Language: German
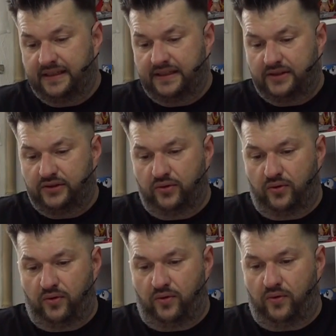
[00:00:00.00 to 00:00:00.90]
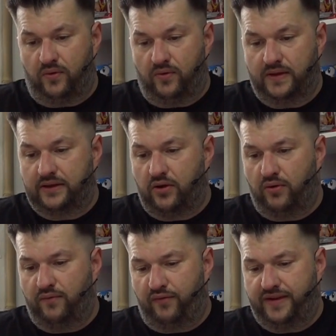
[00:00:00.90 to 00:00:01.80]
So, ist er noch
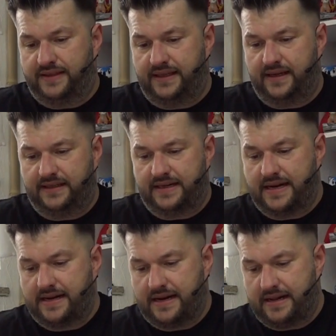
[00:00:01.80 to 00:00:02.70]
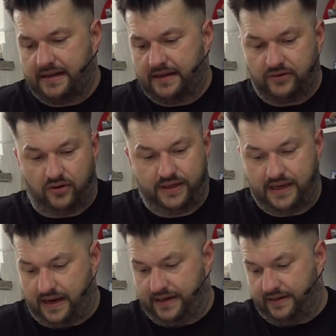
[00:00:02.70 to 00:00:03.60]
irgendwo fixiert? Ne, doch
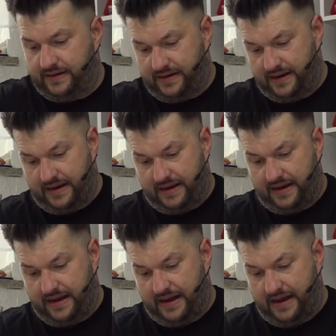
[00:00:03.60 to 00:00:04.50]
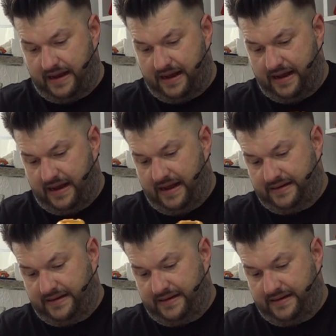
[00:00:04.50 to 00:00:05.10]
hier an, an